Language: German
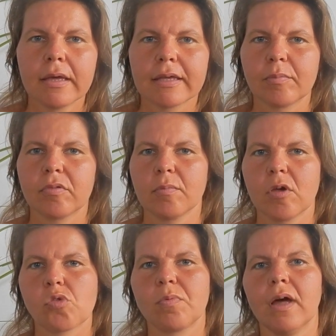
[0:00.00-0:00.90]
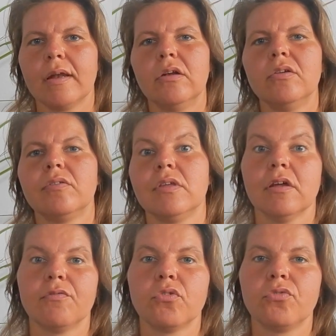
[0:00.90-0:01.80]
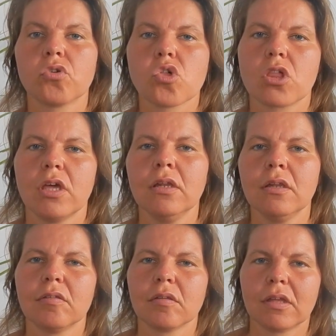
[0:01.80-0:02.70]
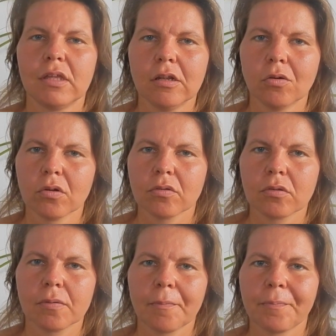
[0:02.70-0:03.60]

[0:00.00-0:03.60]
Ich habe zum Beispiel analysiert, wofür stehen diese Kilos?